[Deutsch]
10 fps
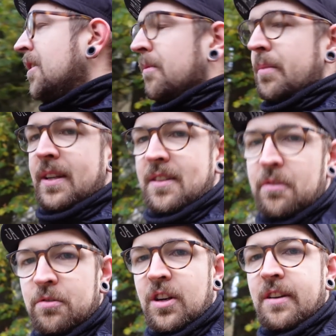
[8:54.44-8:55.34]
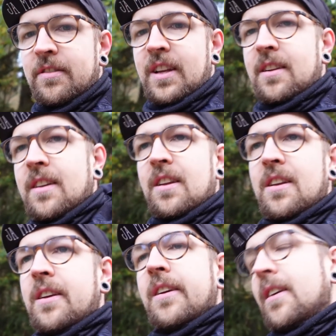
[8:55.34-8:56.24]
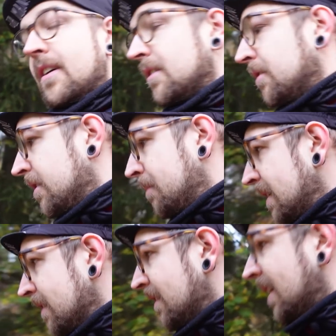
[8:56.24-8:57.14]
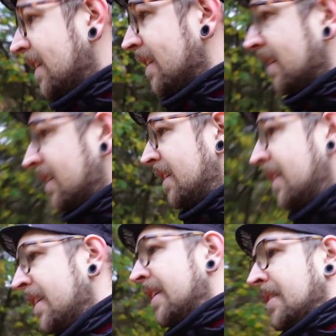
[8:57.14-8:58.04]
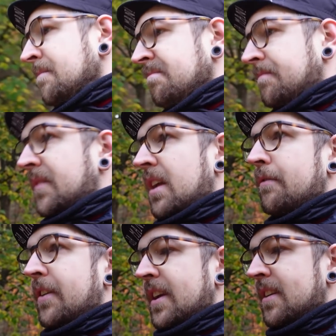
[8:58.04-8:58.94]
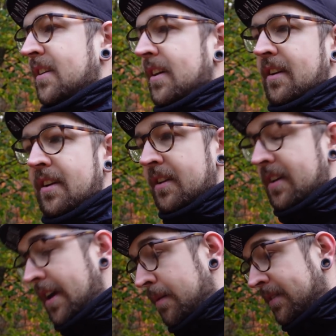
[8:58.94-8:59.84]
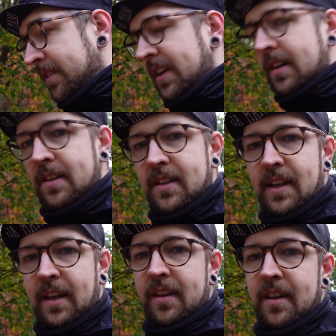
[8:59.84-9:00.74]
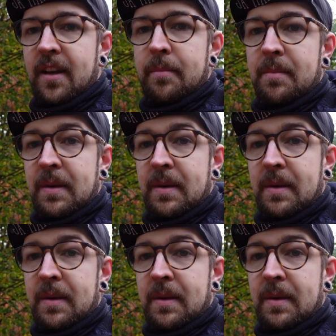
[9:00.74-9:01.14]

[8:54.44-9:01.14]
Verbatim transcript: und bei Down-Schlafsäcken ja, sollte man das ja eigentlich verhindern. Aber ist egal, den lege ich nachher bei